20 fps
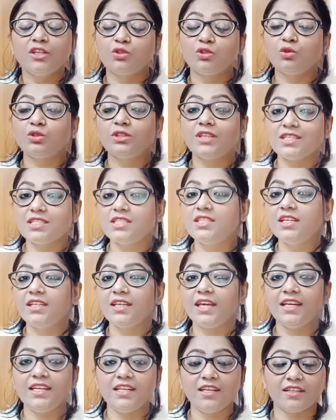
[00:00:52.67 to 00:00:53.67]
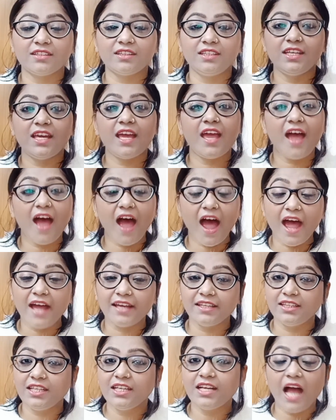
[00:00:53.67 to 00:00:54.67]
तो दस दिन के लिए लगती है आई
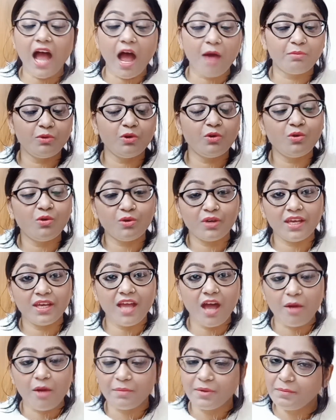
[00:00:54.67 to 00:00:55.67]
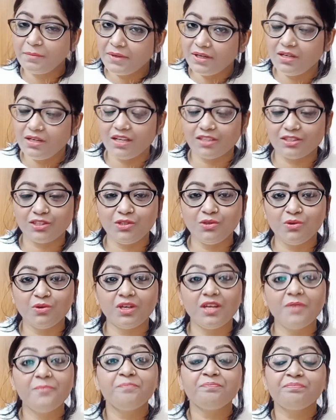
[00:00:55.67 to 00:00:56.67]
थिंक आप लोगों के यहाँ पर भीड़ लगती
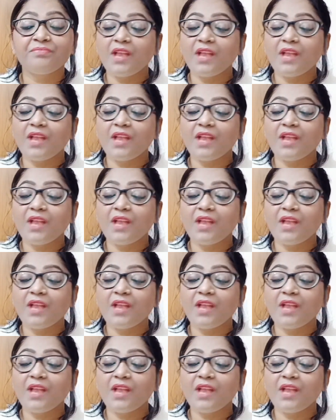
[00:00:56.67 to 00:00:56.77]
होगी